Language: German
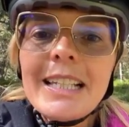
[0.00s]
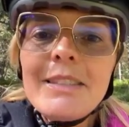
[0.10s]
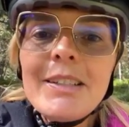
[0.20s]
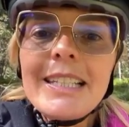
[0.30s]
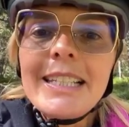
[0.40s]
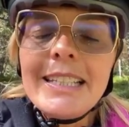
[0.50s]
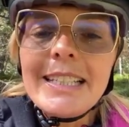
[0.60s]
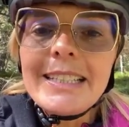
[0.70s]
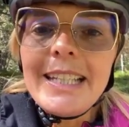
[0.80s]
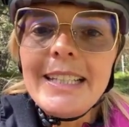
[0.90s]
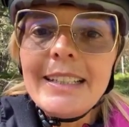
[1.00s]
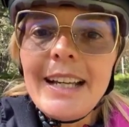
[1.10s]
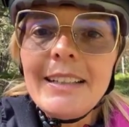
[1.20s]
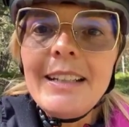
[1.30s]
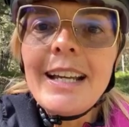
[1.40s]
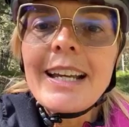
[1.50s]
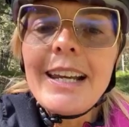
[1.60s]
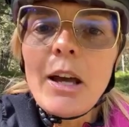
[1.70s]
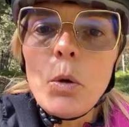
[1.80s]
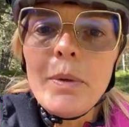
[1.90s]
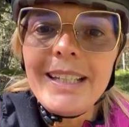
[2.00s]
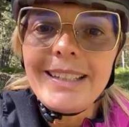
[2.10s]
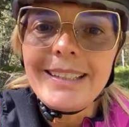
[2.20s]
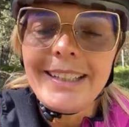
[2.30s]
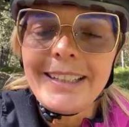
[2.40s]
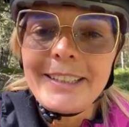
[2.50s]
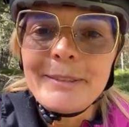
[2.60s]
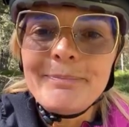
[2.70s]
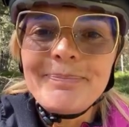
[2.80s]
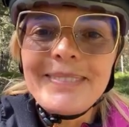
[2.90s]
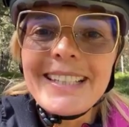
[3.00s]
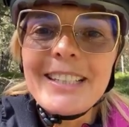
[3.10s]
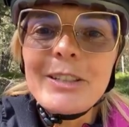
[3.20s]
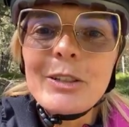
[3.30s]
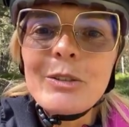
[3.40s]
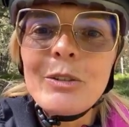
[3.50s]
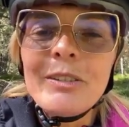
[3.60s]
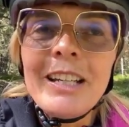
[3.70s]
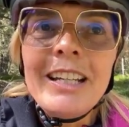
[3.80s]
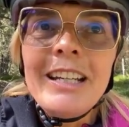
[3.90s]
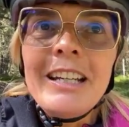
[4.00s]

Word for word: Das, was ich nicht sehen kann, glaube ich nicht. Das ist doch so ein